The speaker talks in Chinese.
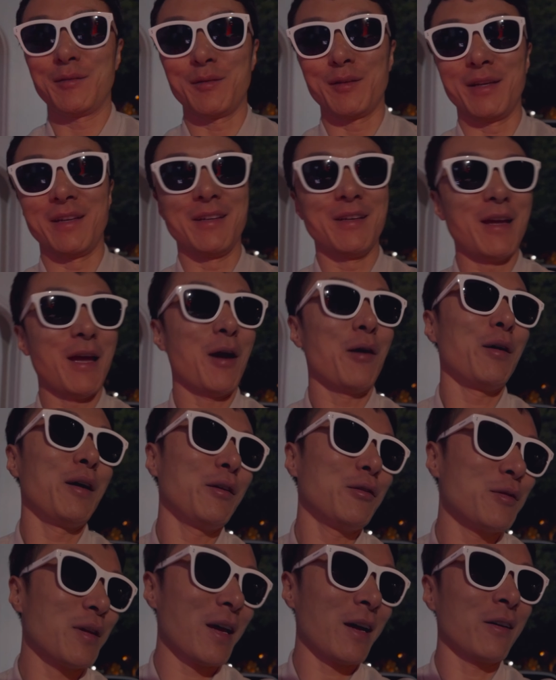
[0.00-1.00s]
对，L
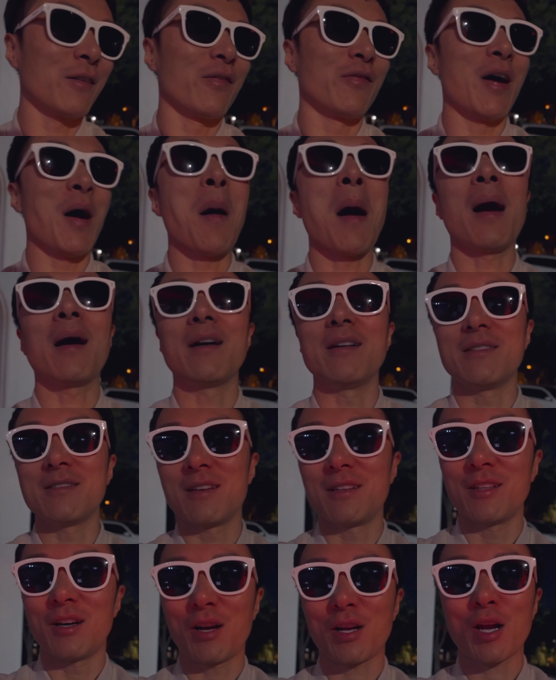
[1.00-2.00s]
A 虽然很繁华、很
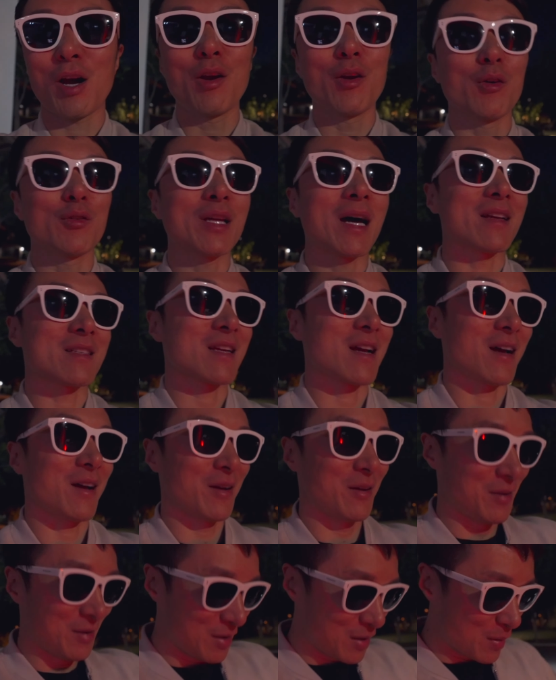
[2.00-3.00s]
热闹，高楼大厦、
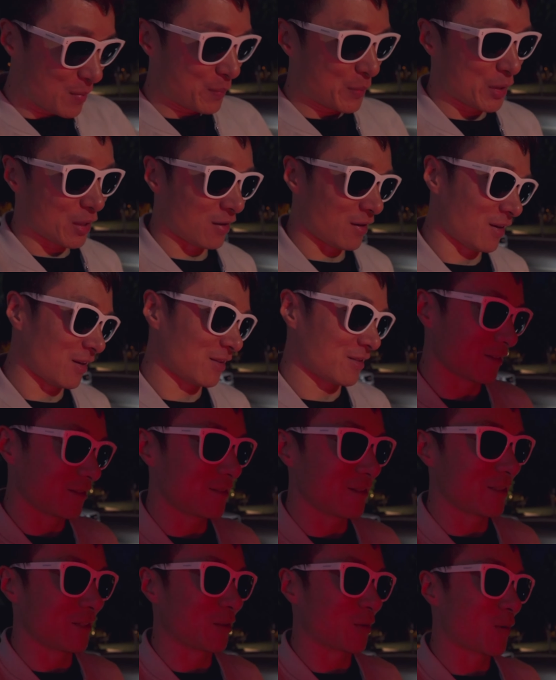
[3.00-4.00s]
漂亮的城
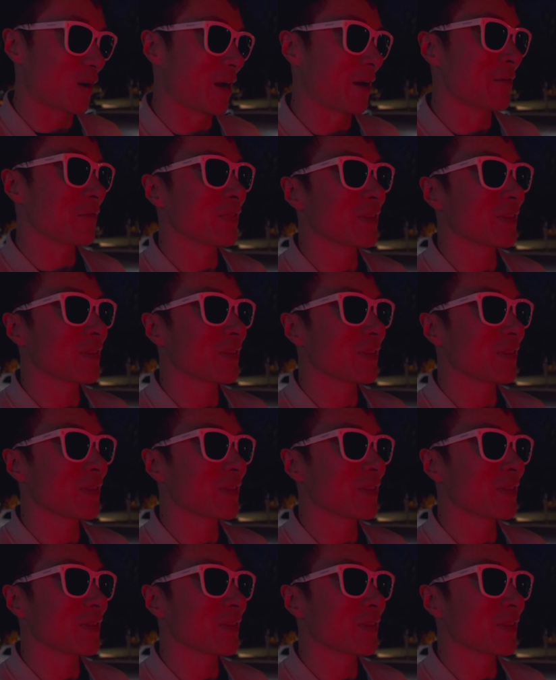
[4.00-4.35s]
市景观，